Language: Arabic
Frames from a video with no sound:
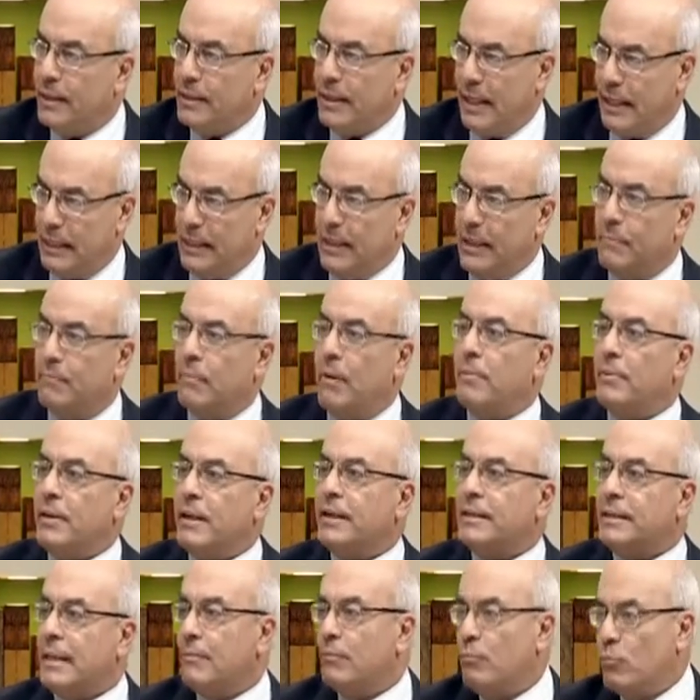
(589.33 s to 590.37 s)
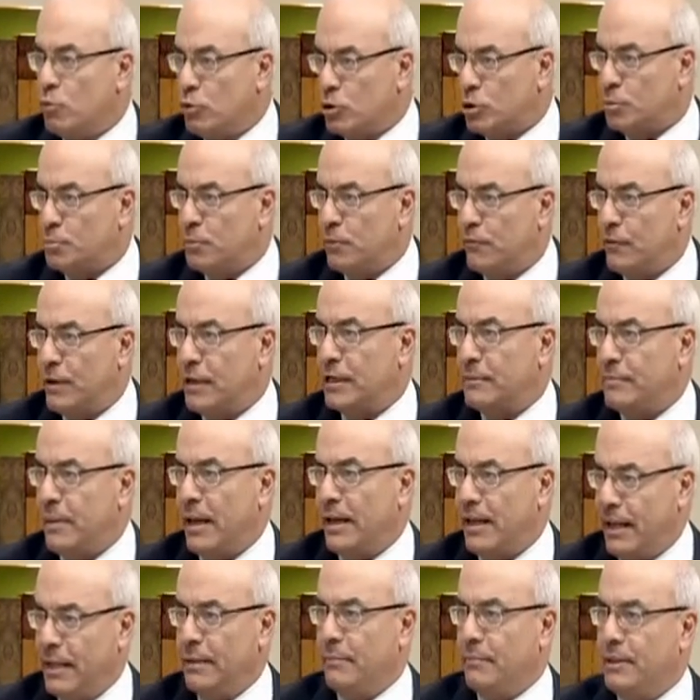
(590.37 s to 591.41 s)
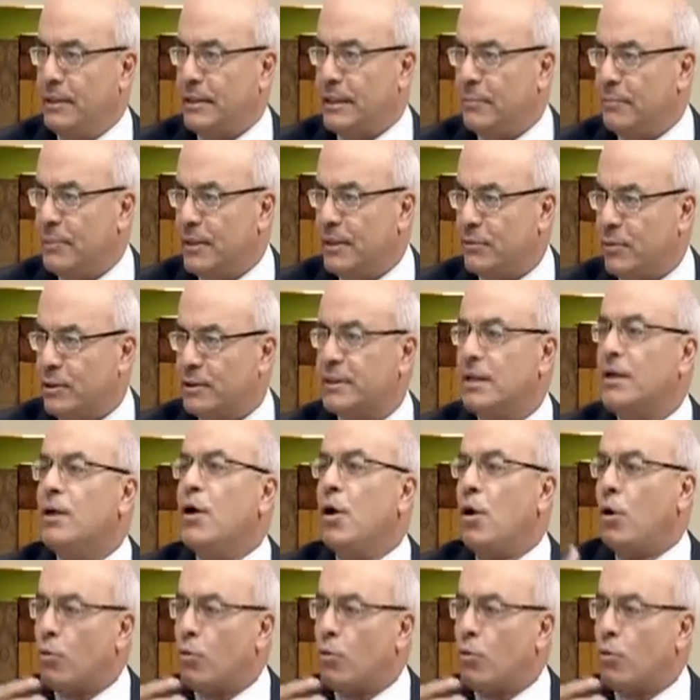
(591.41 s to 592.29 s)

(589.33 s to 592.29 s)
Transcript: يعني ما بيهتموش بفكره بقى اللي احنا بنهتم بيها دلوقتي